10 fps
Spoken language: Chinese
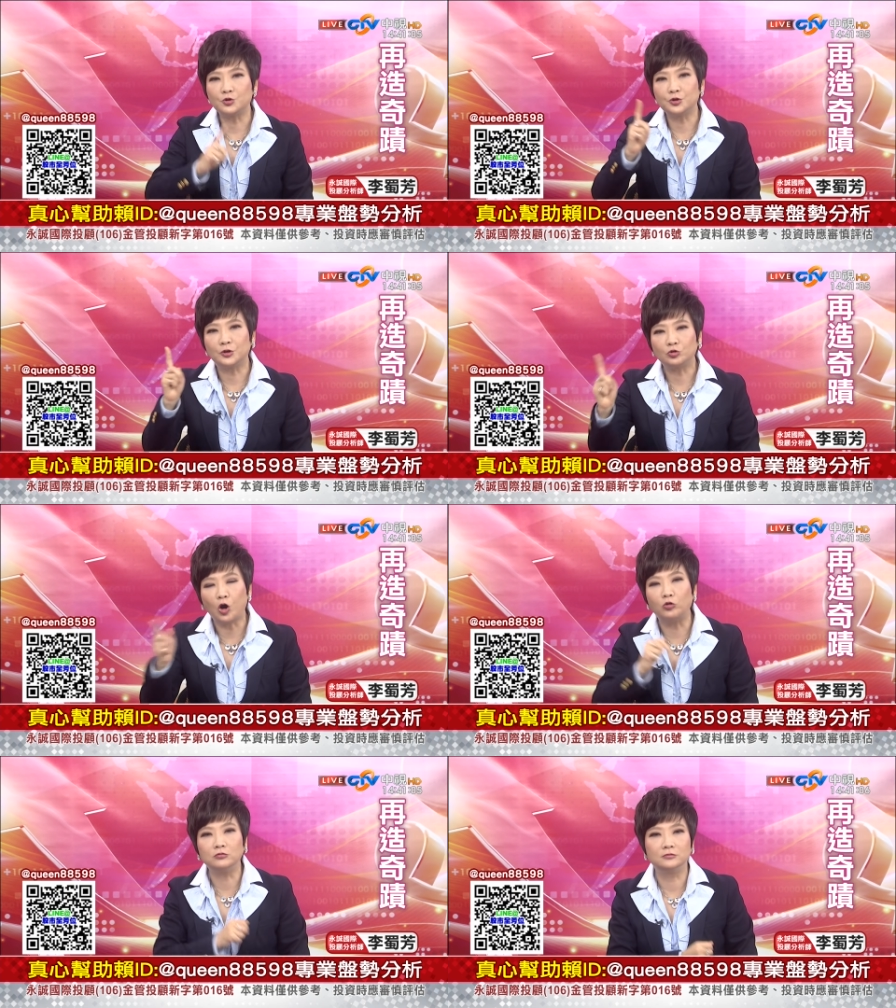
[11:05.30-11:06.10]
去
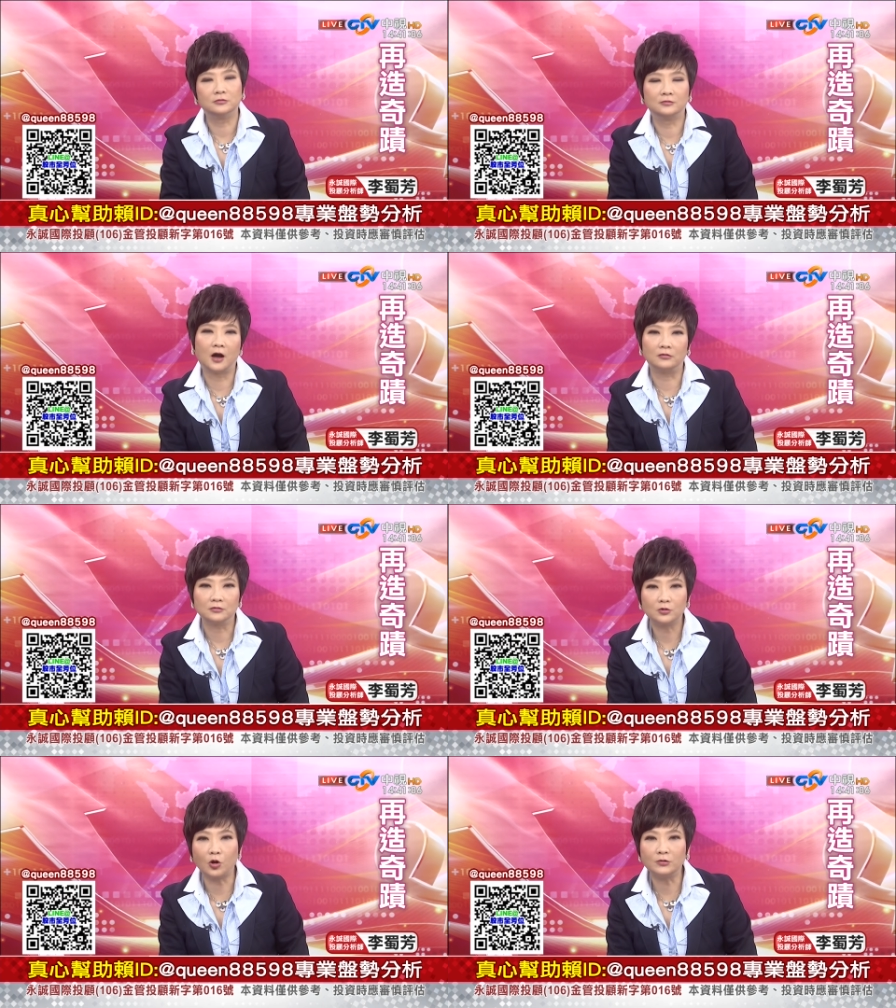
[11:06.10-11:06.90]
攻，好
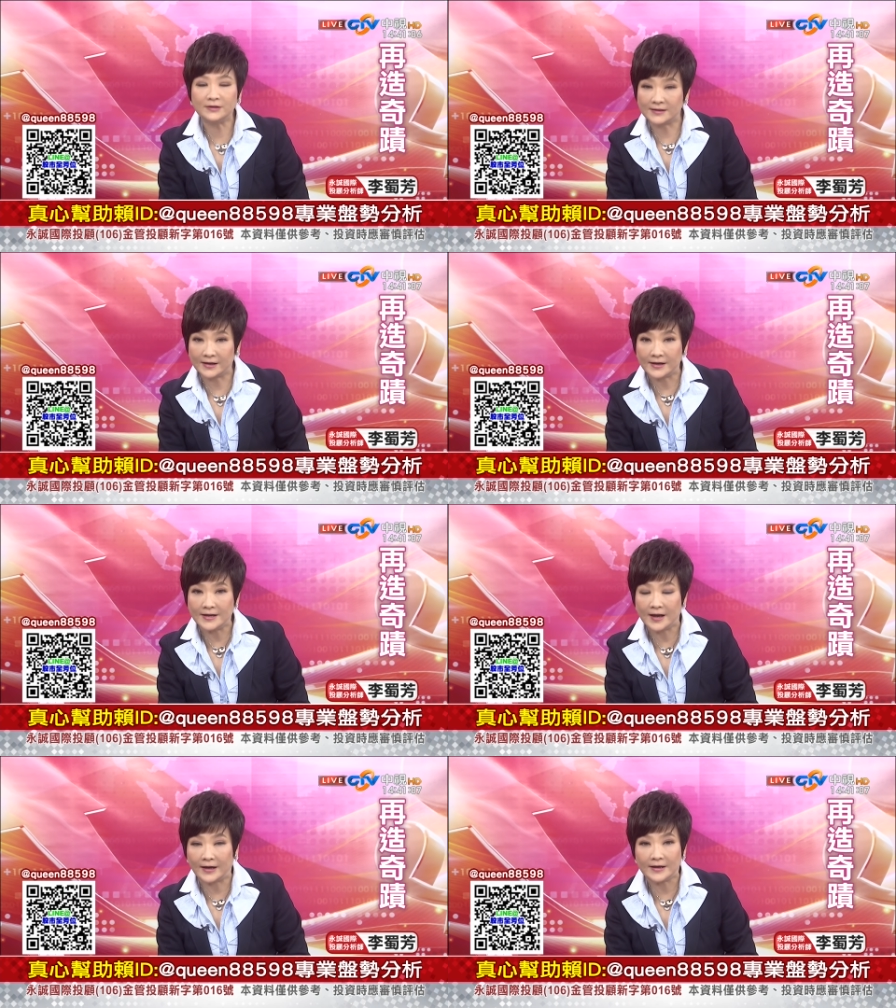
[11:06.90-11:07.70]
攻整个
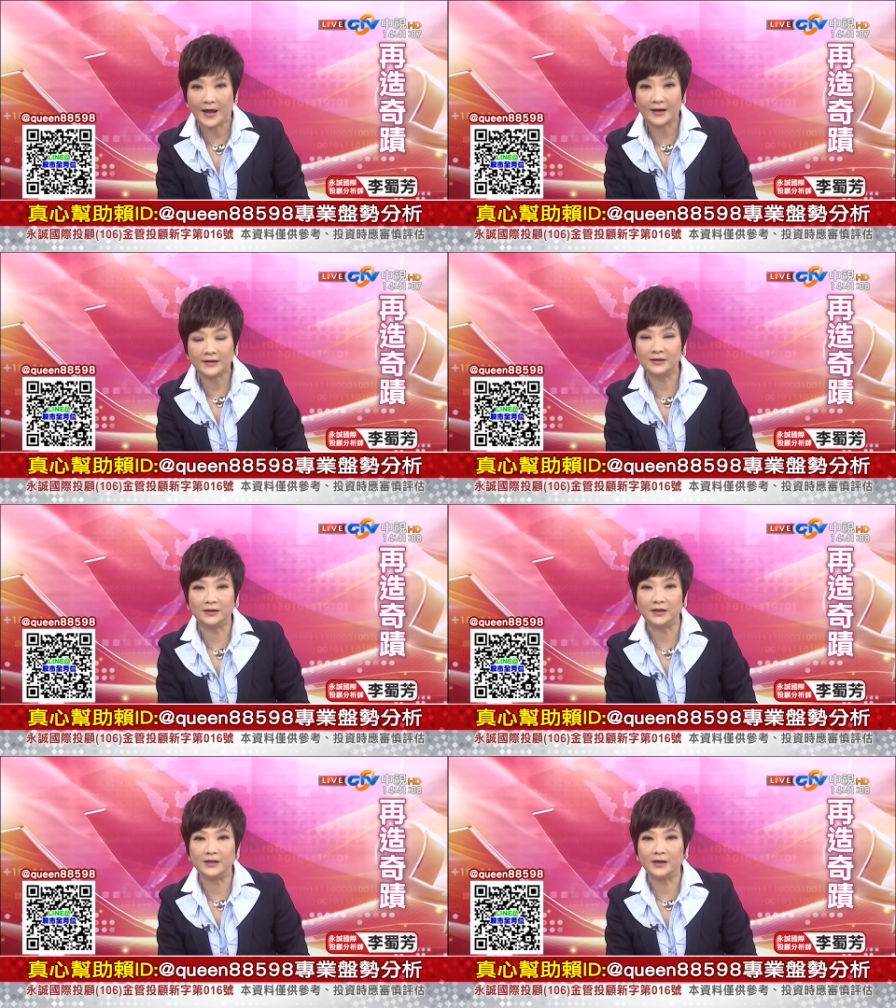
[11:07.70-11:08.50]
伊朗、伊拉克
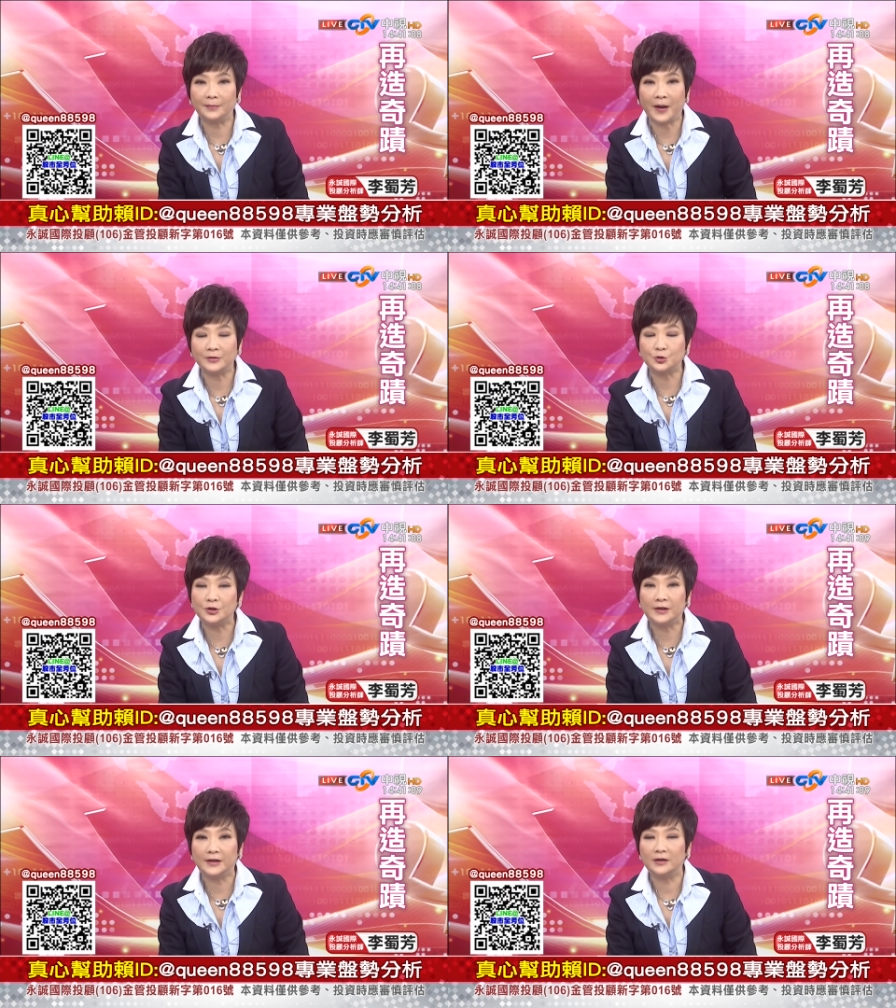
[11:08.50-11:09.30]
的一个叛
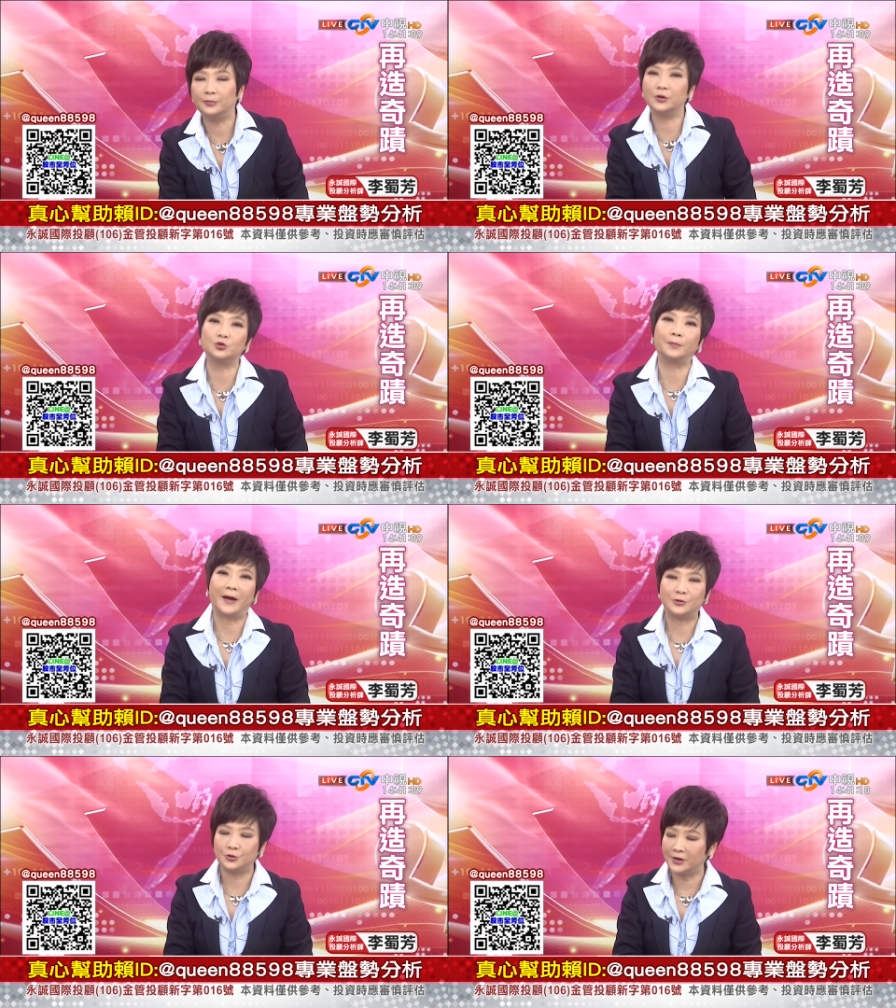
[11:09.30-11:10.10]
军的，不能说
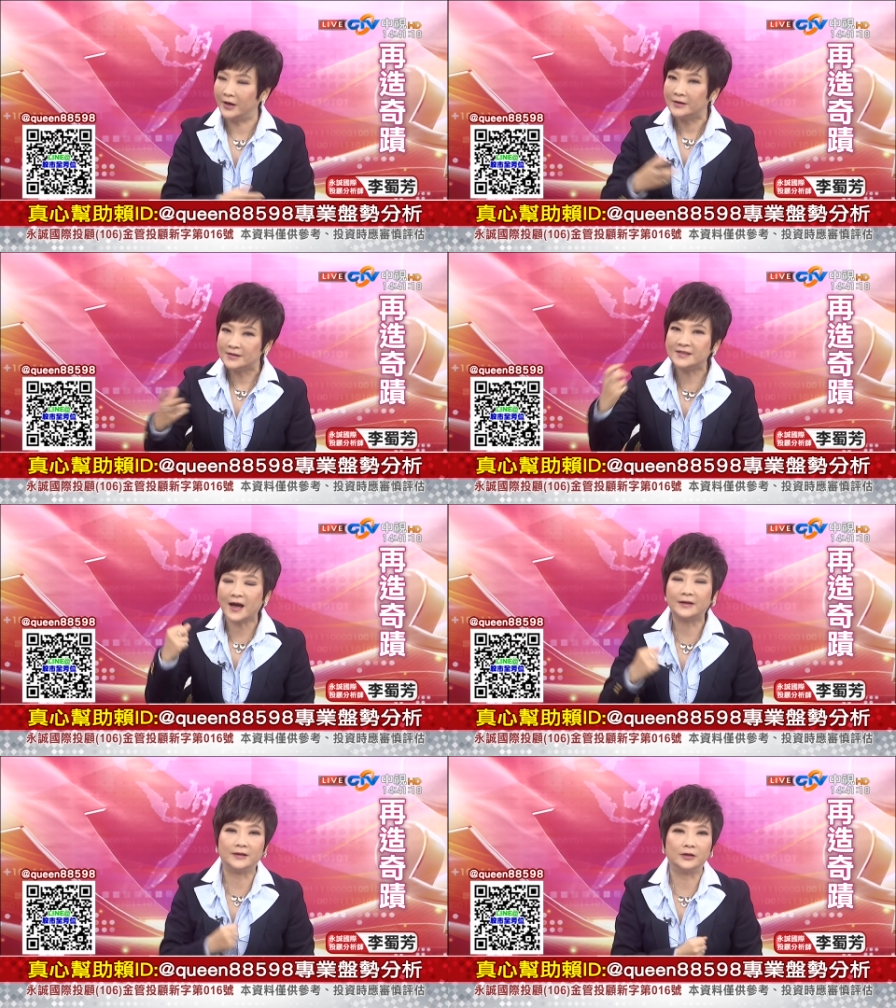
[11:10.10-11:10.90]
叛军呐，
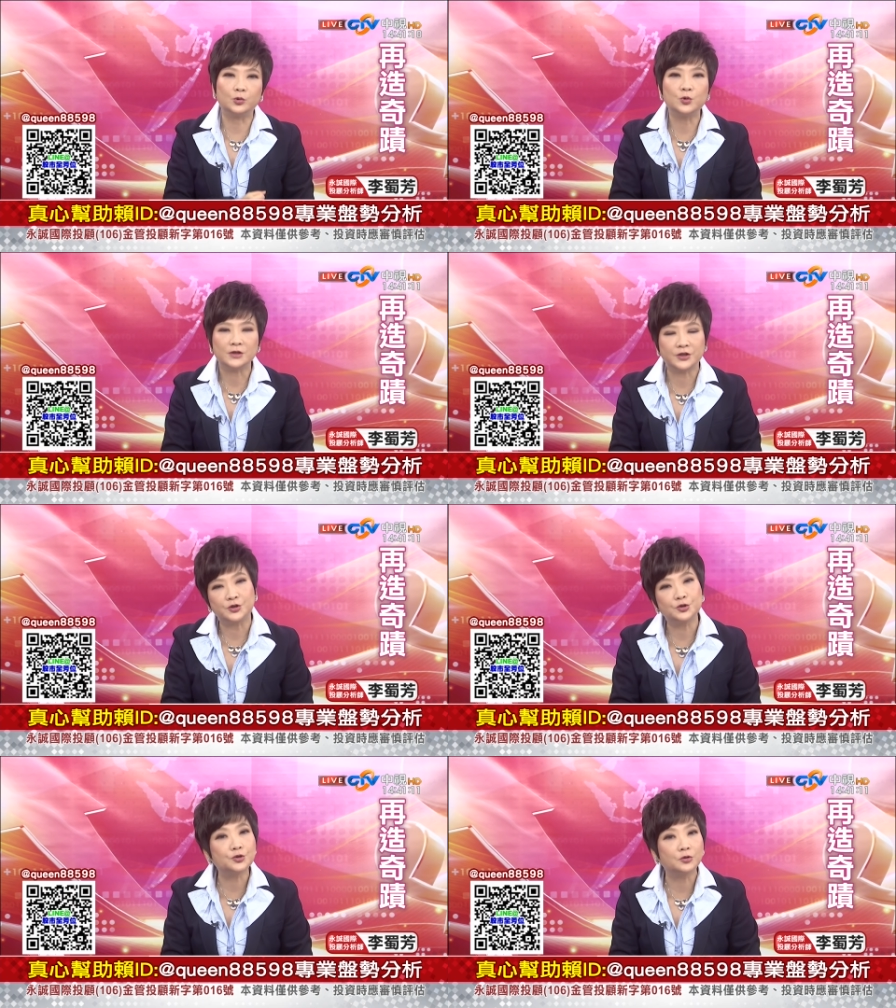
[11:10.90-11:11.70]
将领的过程
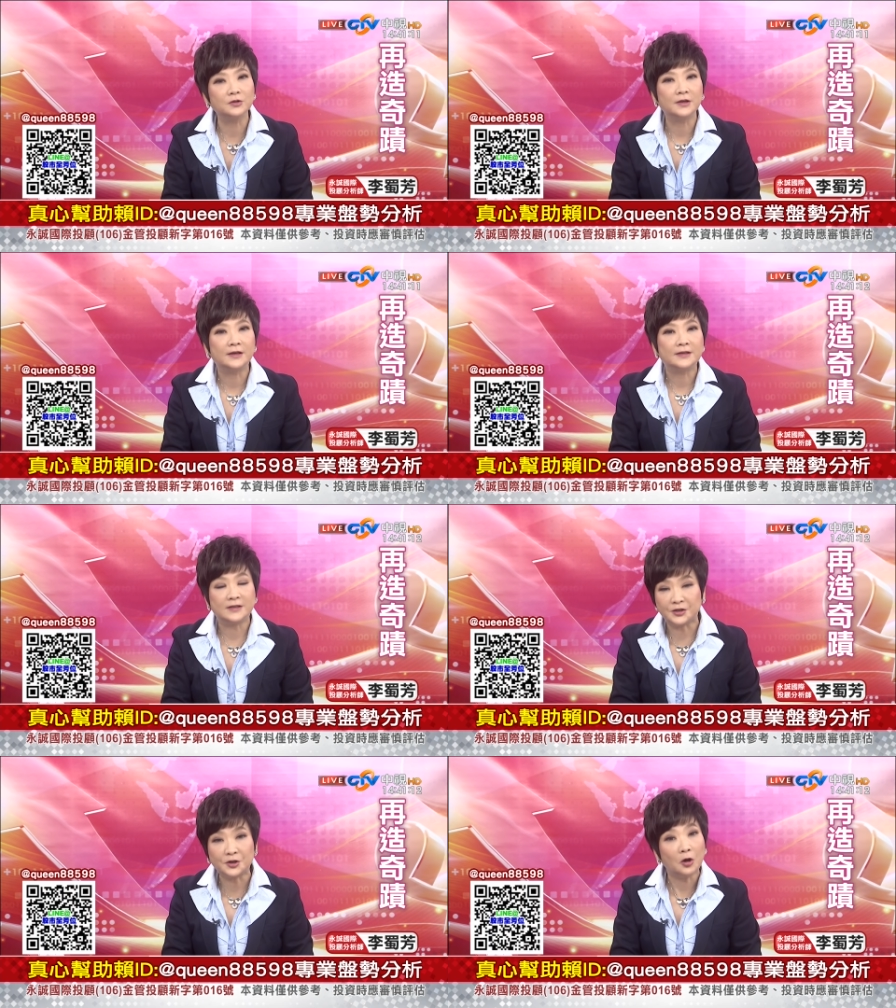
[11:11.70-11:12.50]
之中，
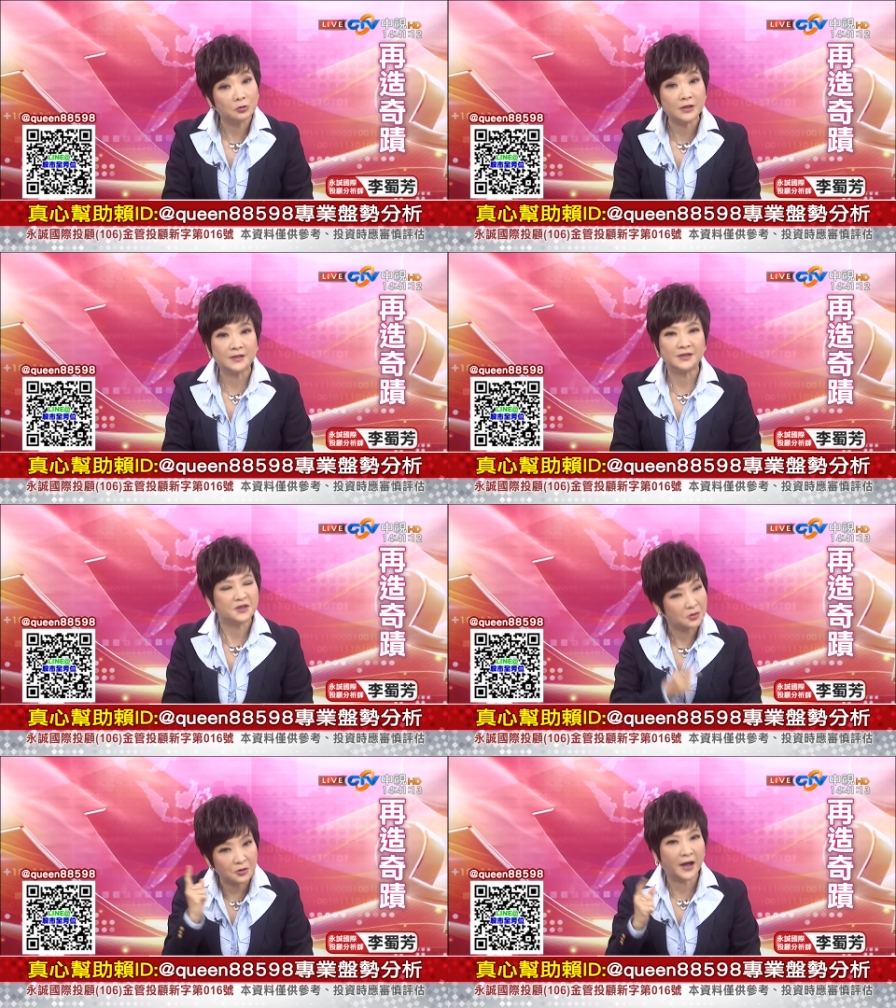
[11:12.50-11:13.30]
其实 OTC
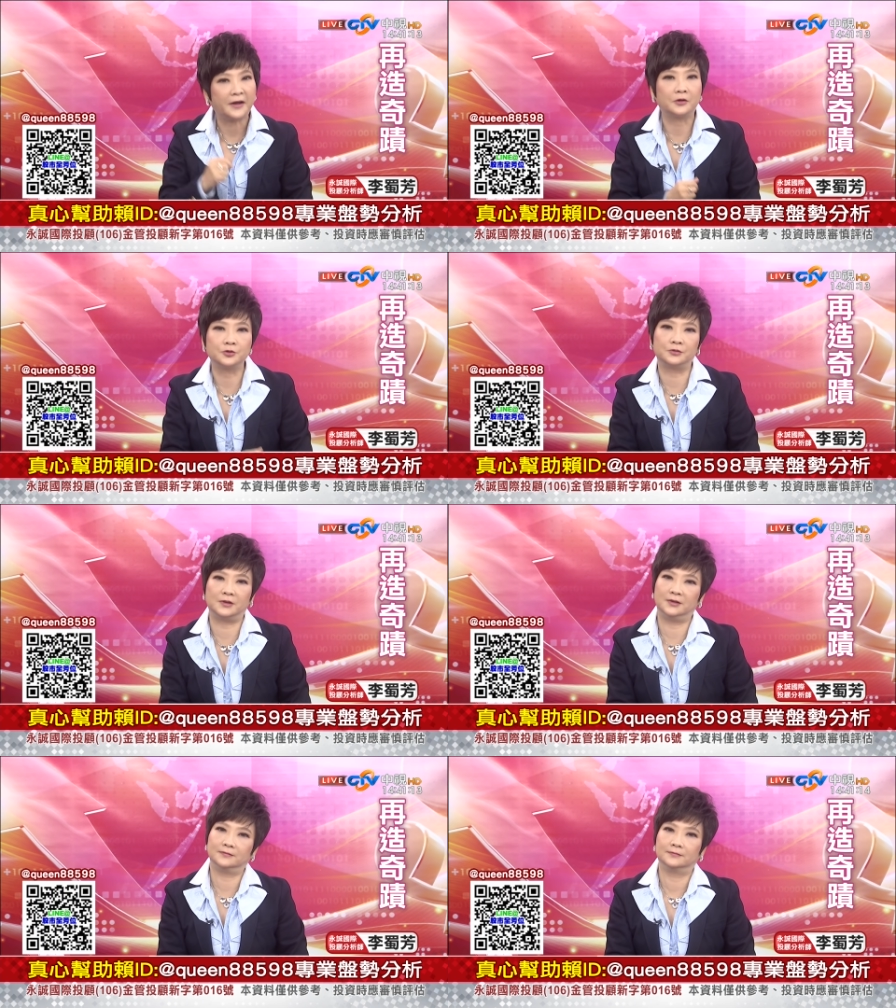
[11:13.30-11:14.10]
早就开高走低，